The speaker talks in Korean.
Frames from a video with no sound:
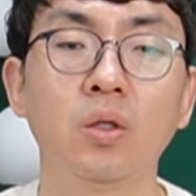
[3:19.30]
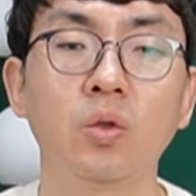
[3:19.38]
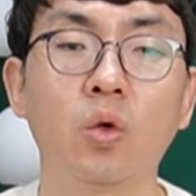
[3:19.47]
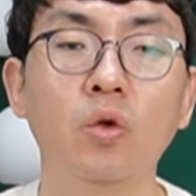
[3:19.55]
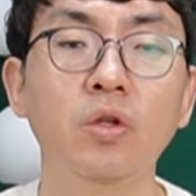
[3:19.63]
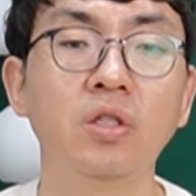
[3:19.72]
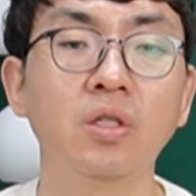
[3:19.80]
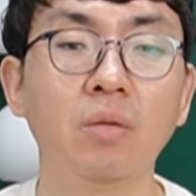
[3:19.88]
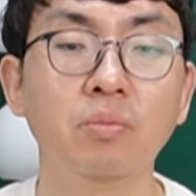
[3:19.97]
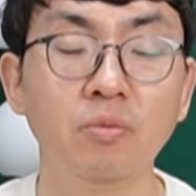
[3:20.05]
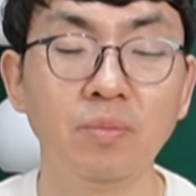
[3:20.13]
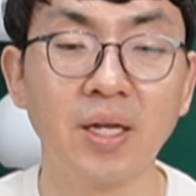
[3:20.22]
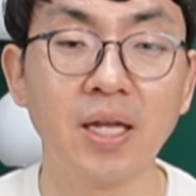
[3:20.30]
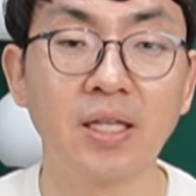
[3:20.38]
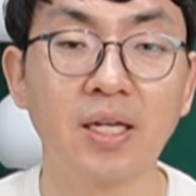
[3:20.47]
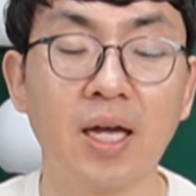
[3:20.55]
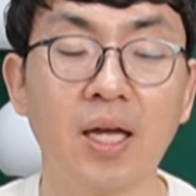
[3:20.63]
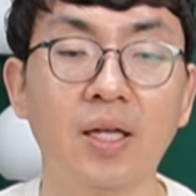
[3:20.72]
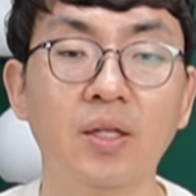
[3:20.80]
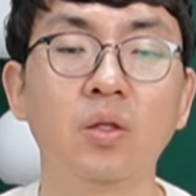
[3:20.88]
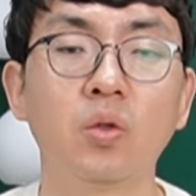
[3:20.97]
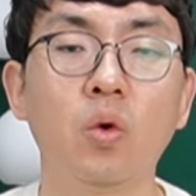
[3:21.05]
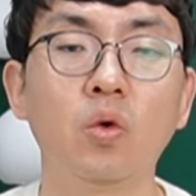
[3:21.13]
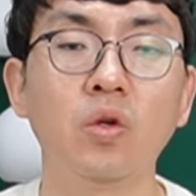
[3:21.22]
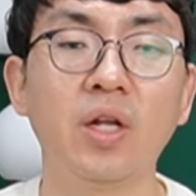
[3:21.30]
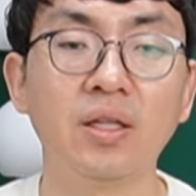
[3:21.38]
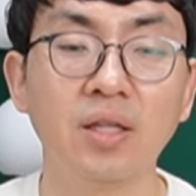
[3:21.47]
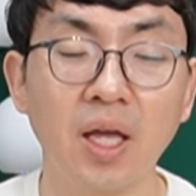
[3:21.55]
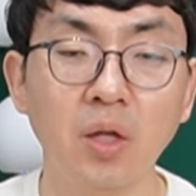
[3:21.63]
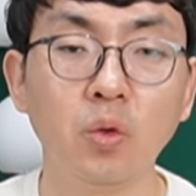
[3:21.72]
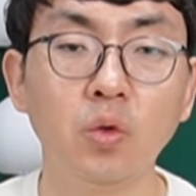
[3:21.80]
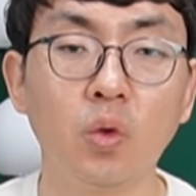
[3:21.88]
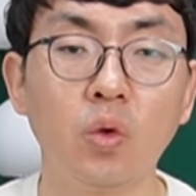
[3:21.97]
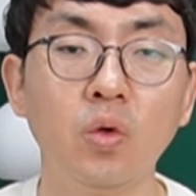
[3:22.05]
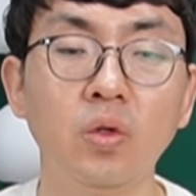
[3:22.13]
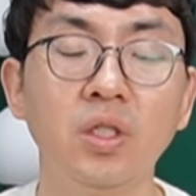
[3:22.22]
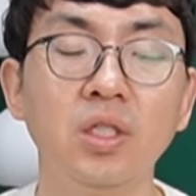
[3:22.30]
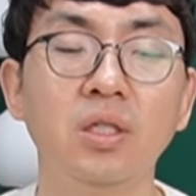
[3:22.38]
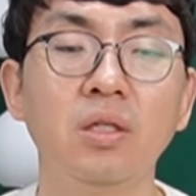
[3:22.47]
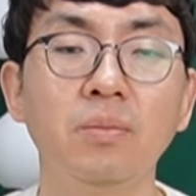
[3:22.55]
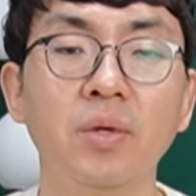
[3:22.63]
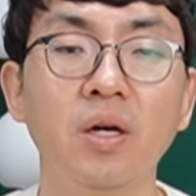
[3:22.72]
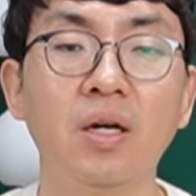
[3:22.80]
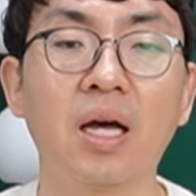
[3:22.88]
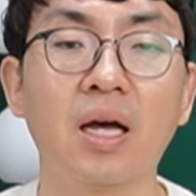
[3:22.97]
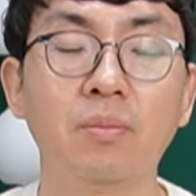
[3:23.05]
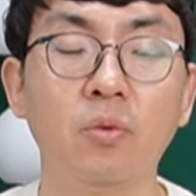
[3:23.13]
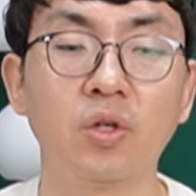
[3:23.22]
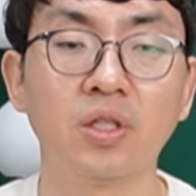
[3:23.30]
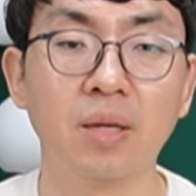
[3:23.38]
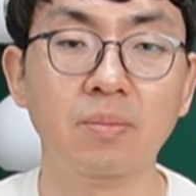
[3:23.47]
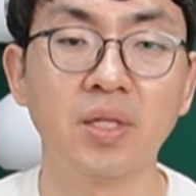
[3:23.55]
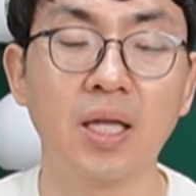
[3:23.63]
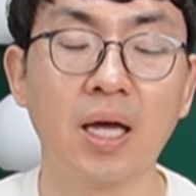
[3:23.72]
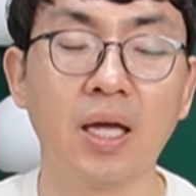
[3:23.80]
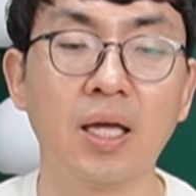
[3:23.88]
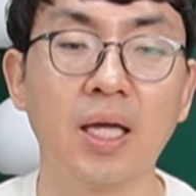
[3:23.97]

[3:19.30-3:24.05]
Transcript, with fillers: 토론 능력뿐만 아니라 토론의 태도도 흔히 평가 항목이 됩니다.